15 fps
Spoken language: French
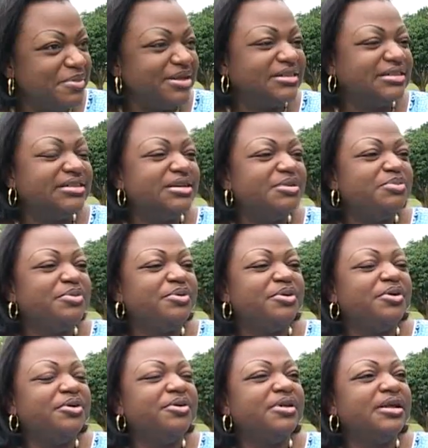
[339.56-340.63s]
Merci
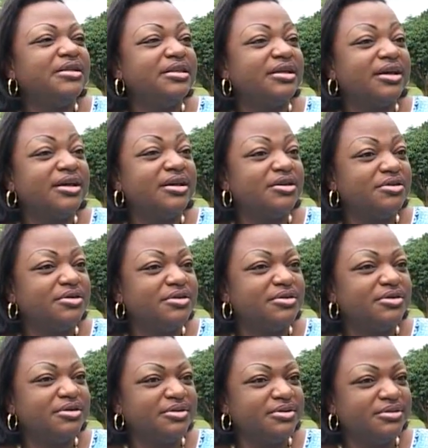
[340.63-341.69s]
pour l'intérêt
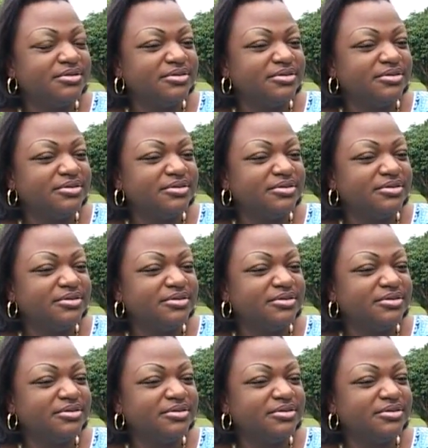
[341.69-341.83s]
que,